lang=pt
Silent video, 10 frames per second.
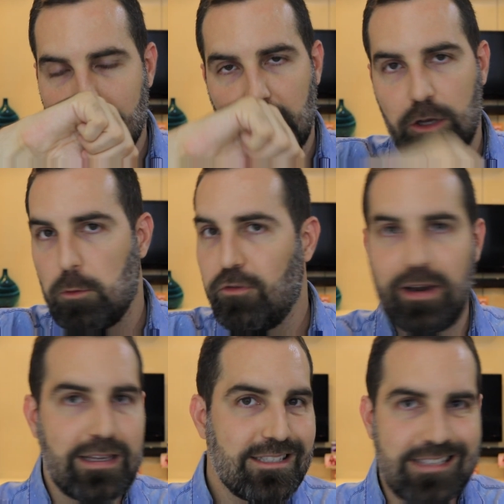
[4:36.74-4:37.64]
E como
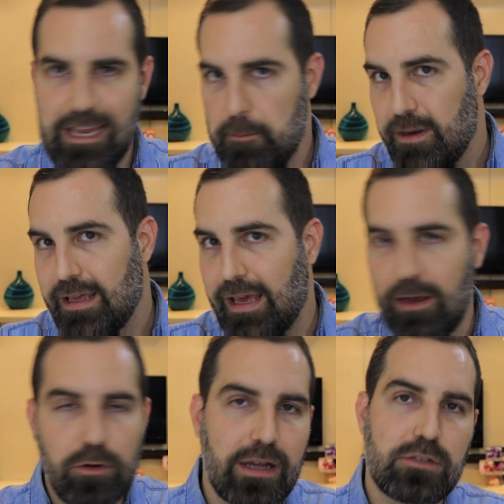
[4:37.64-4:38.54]
falei, sempre
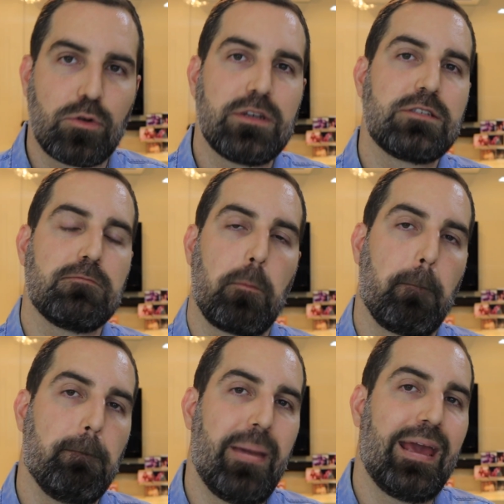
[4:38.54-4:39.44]
em ocasiões
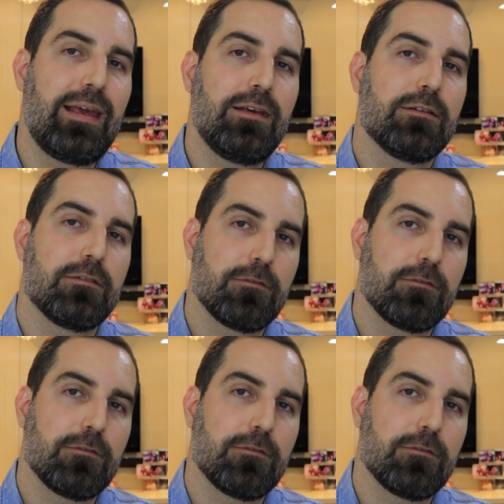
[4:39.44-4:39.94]
bem